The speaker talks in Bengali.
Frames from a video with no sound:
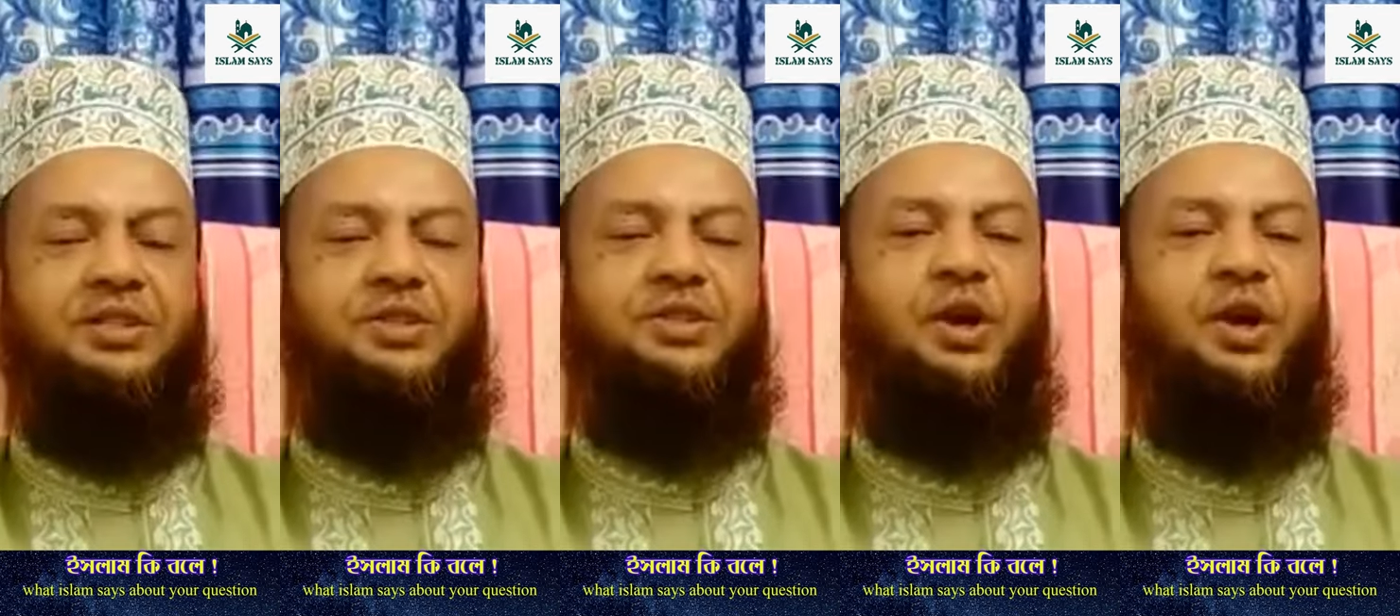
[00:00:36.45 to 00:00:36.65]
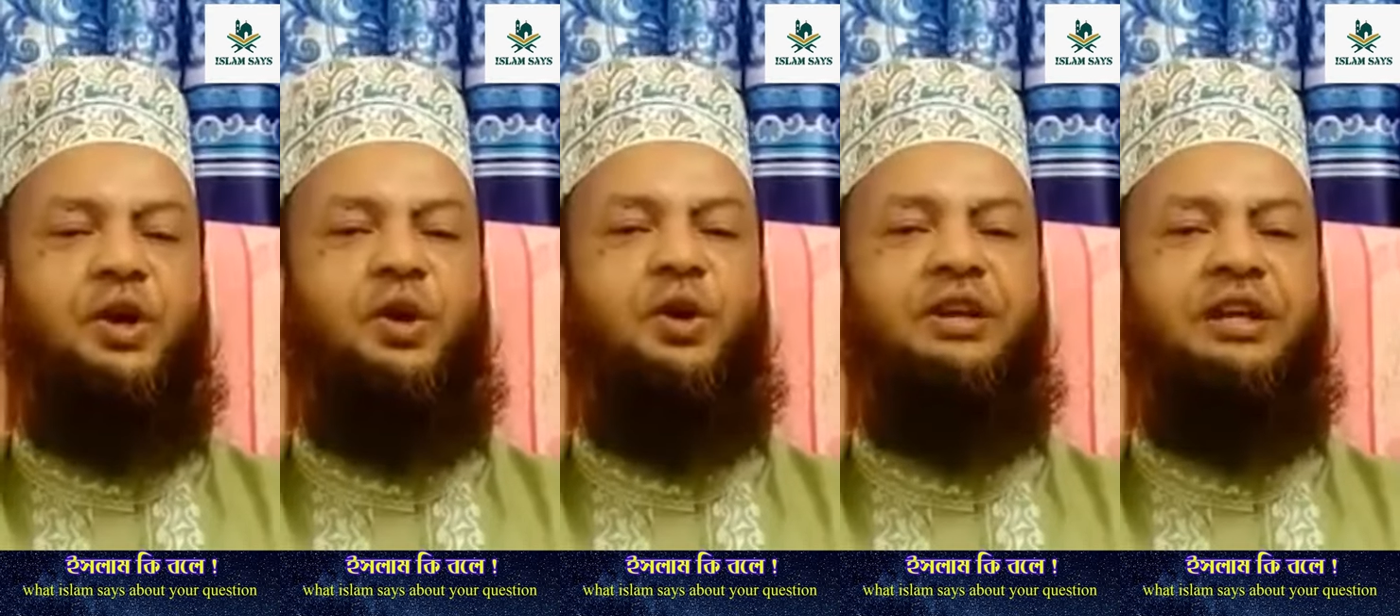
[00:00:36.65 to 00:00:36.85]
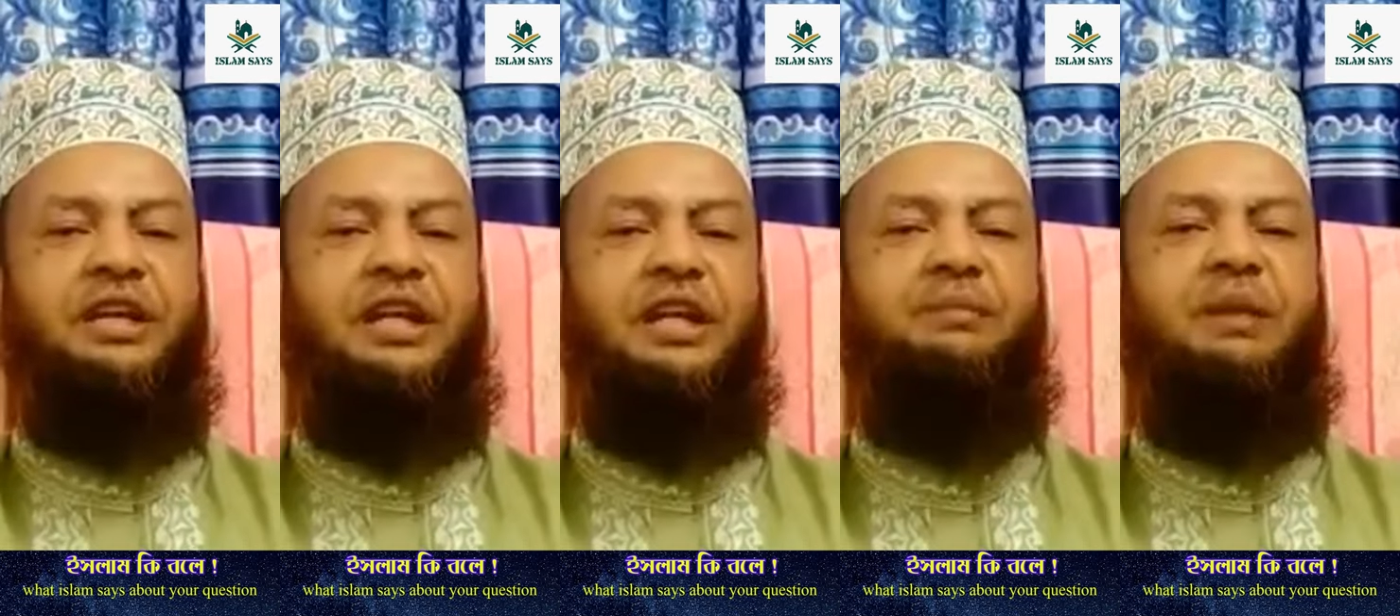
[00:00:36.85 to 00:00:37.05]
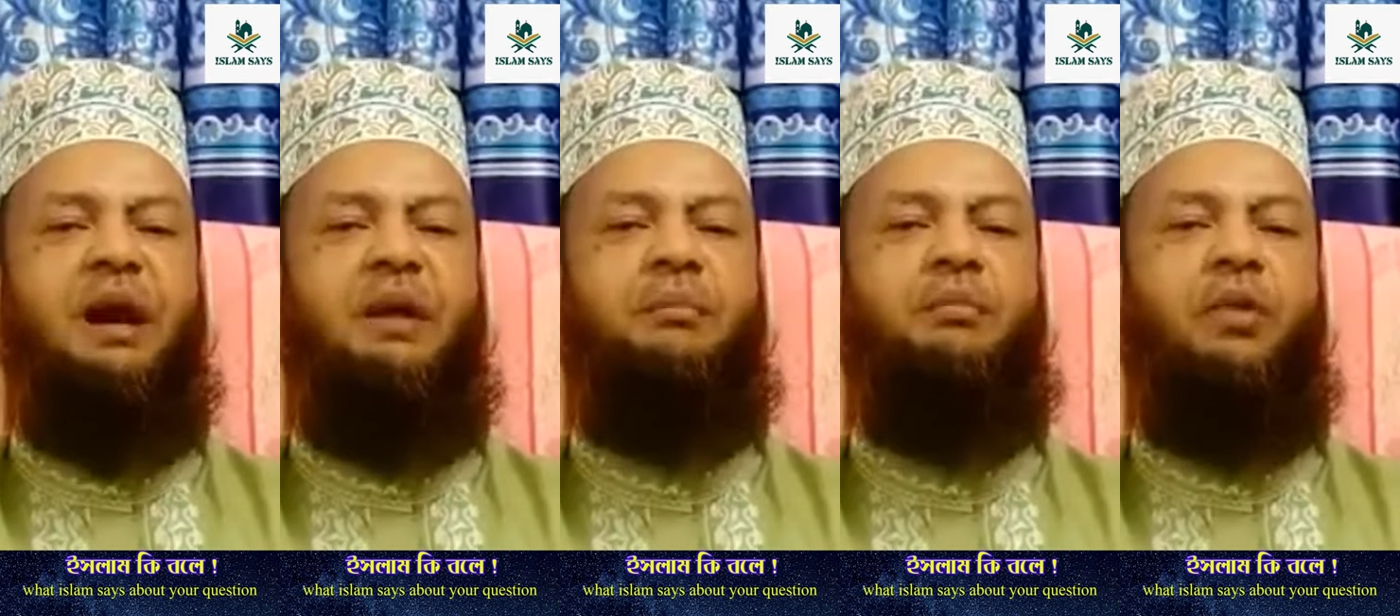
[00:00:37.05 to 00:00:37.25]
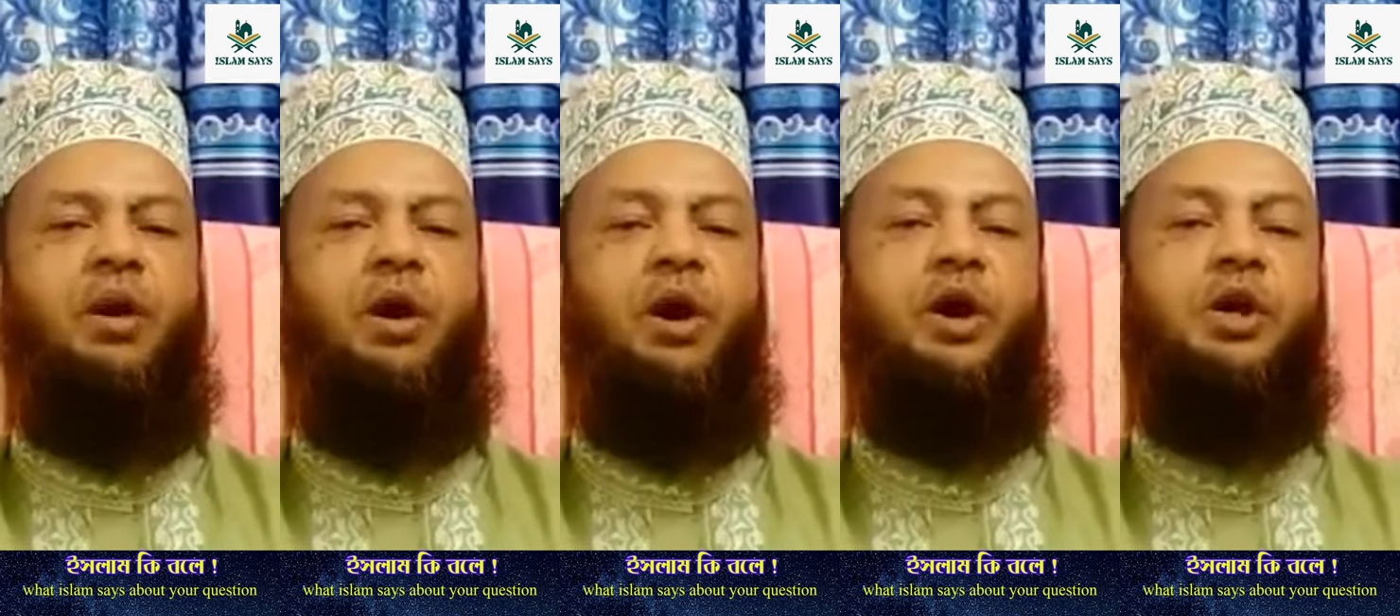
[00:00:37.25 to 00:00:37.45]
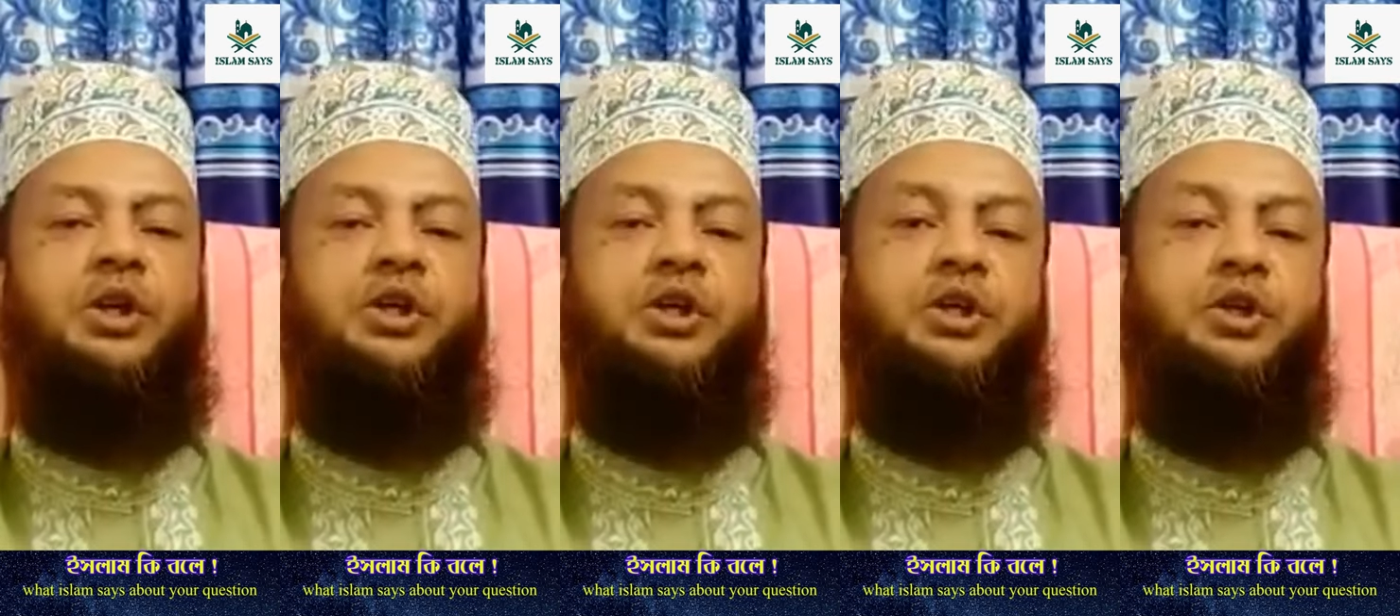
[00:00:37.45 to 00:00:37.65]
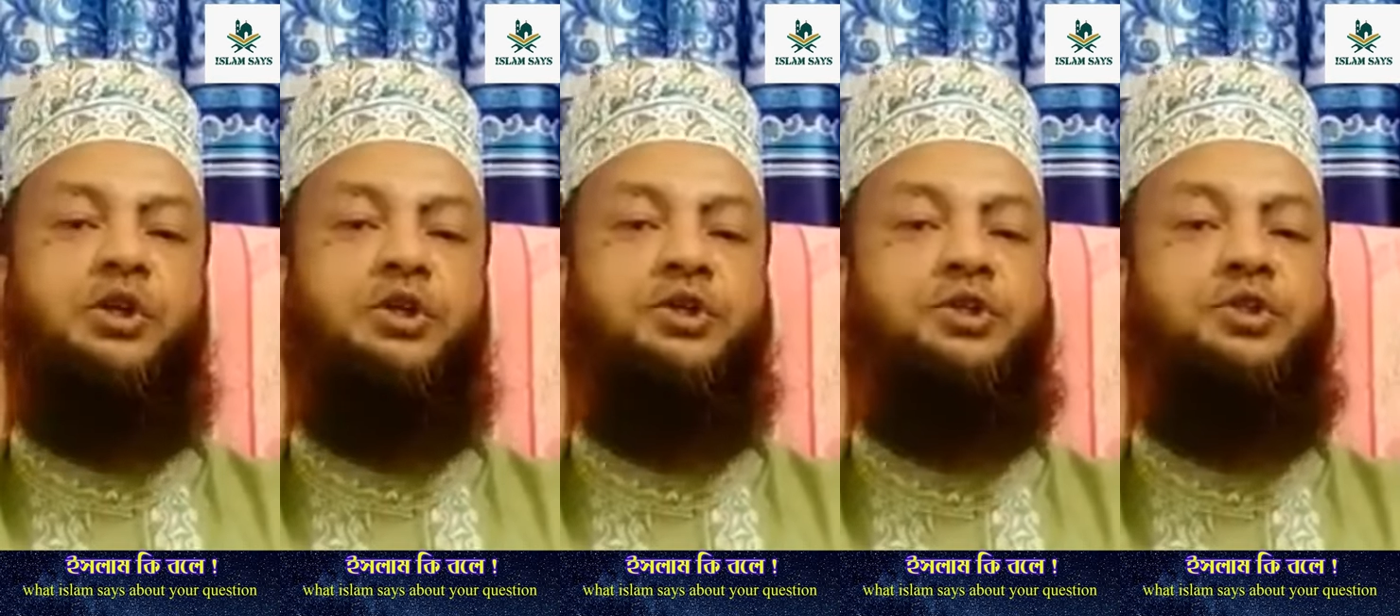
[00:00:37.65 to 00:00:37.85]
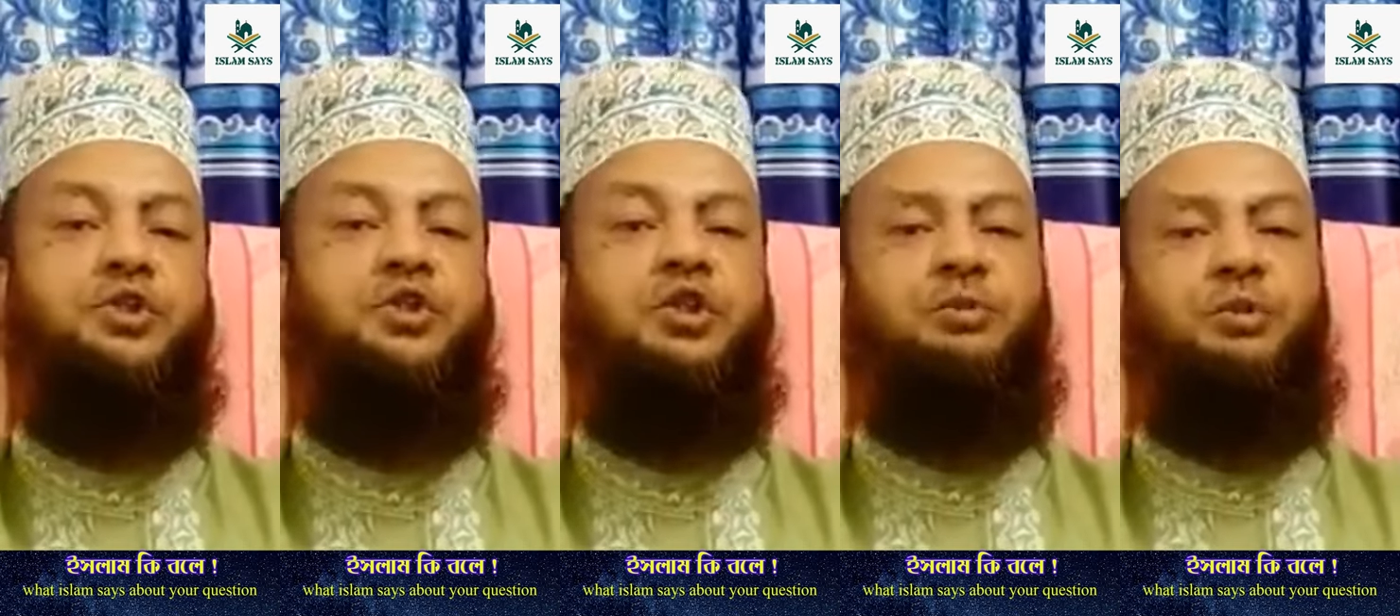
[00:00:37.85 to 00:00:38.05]
যখন ইমাম
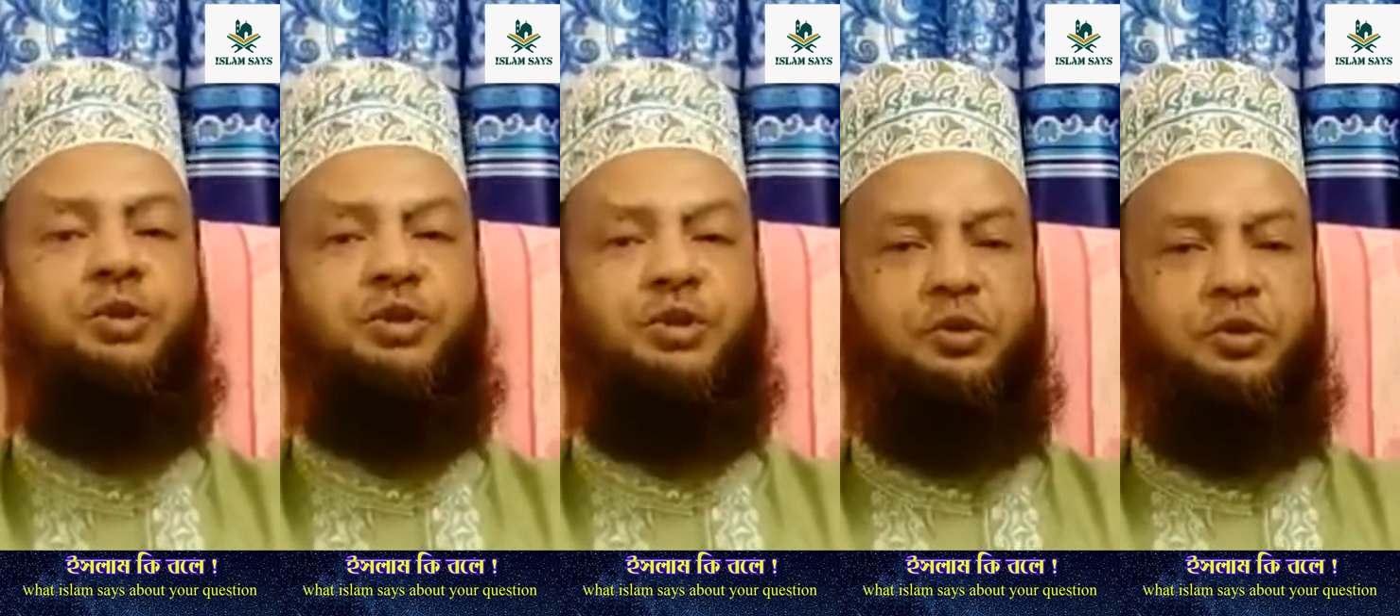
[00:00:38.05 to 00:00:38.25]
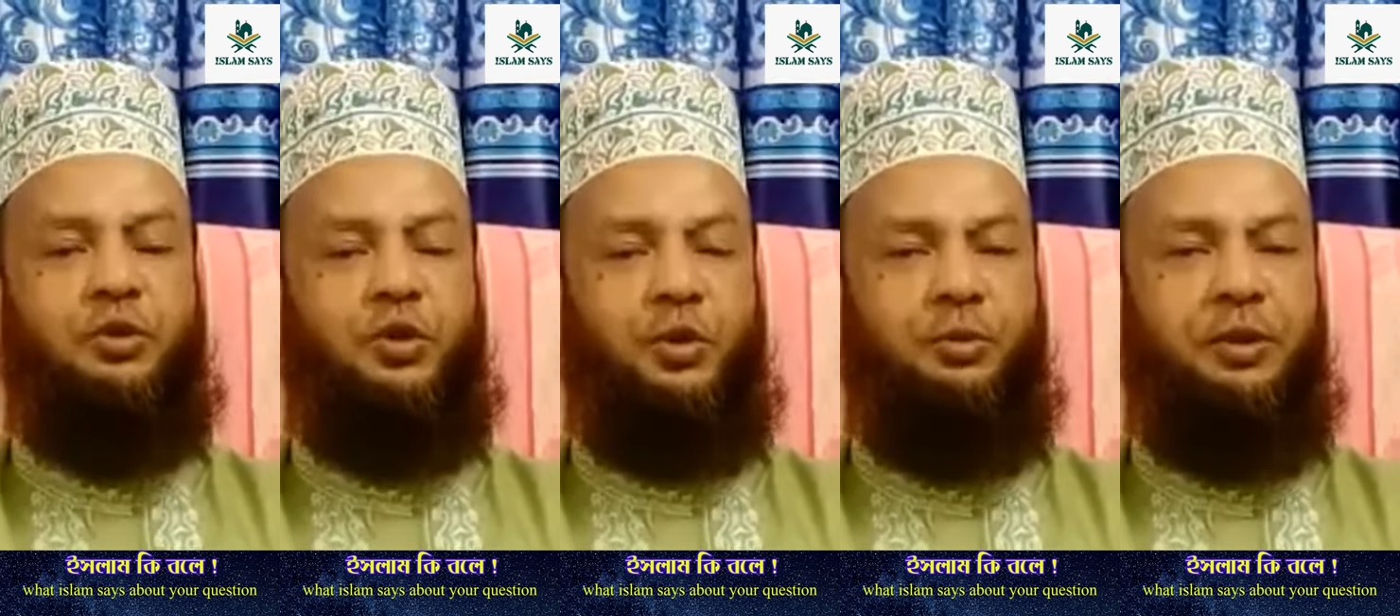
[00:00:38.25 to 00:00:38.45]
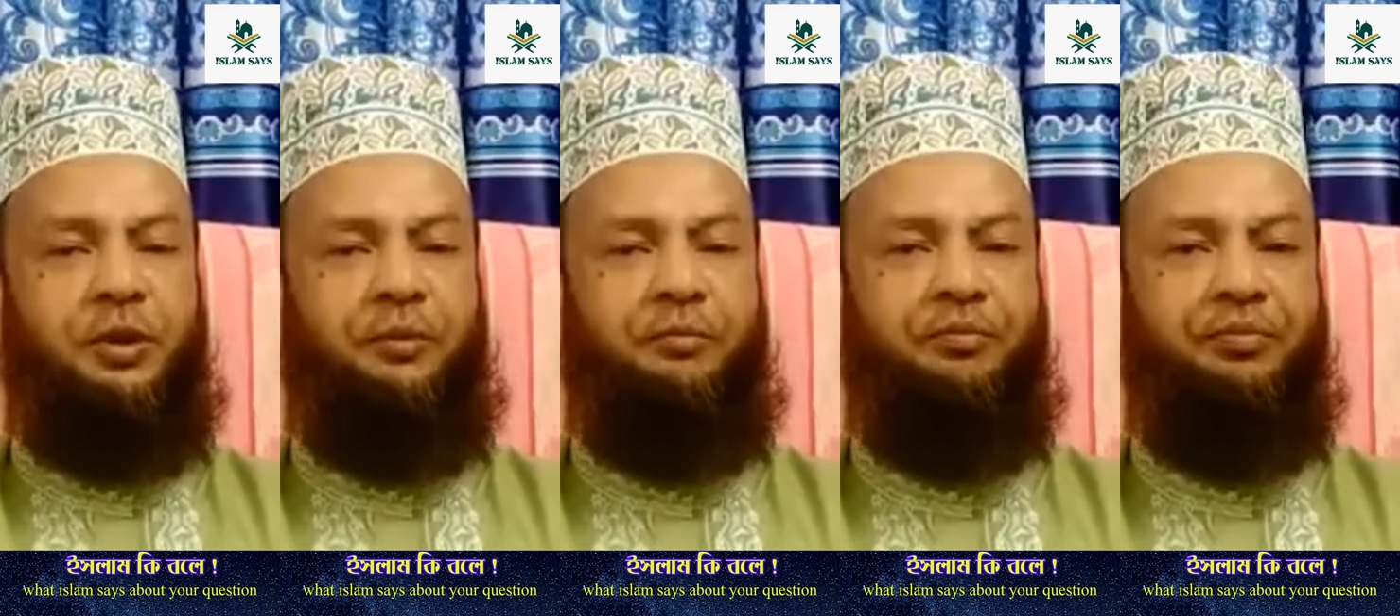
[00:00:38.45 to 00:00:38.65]
অস্বস্ত বোধ করবে